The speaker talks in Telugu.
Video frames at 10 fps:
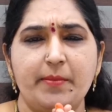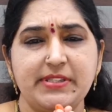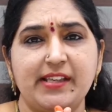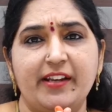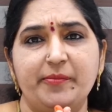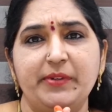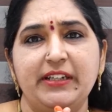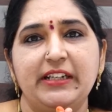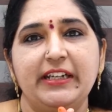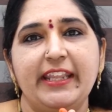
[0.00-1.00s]
నమస్కారం
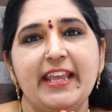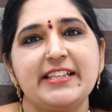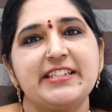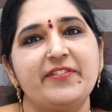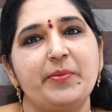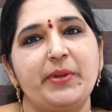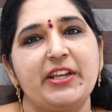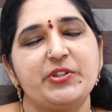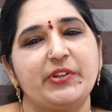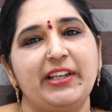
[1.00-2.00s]
టీఎక్స్ టీవీ
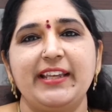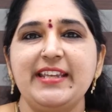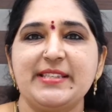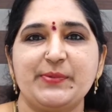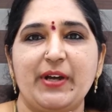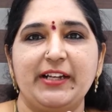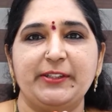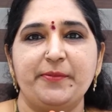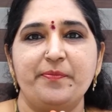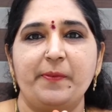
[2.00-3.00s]
ప్రేక్షకులకి
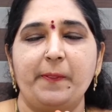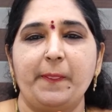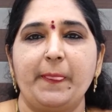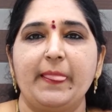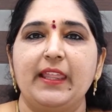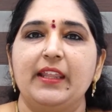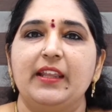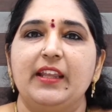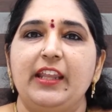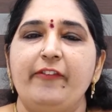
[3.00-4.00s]
స్వాగతం
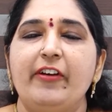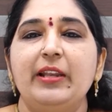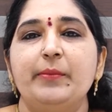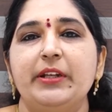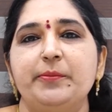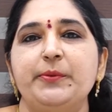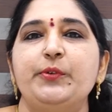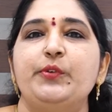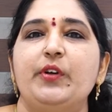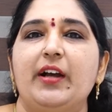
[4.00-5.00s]
ఇవాళ మనము
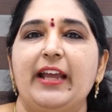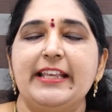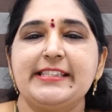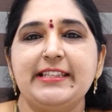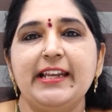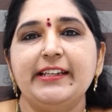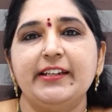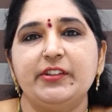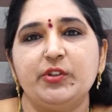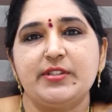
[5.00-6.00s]
ఎస్
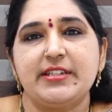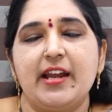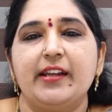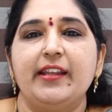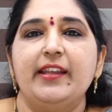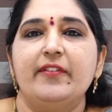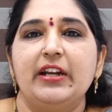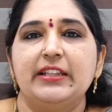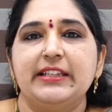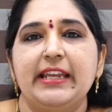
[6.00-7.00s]
లెటర్తో స్టార్ట్ అయ్యే
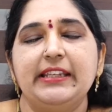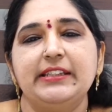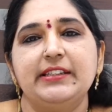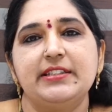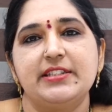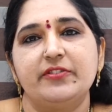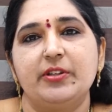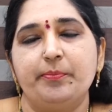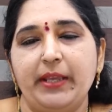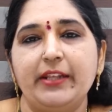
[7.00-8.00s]
వాళ్ళ దైనందిన
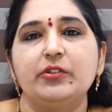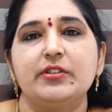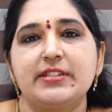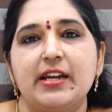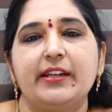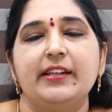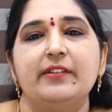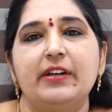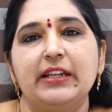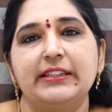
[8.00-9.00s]
జీవితం పేరుతో స్టార్ట్ అయిన
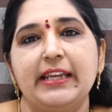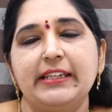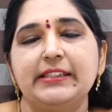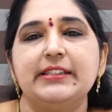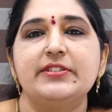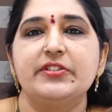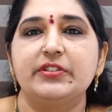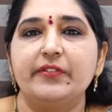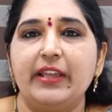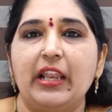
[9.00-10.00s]
వాళ్ళ దైనందిన
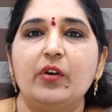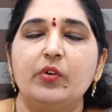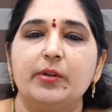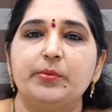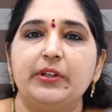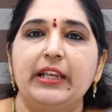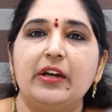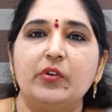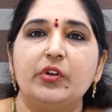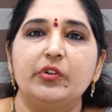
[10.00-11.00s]
జీవితం ఎలా ఉండబో ఎలా
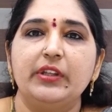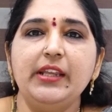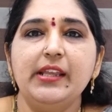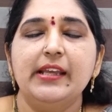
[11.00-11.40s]
ఉంటుంది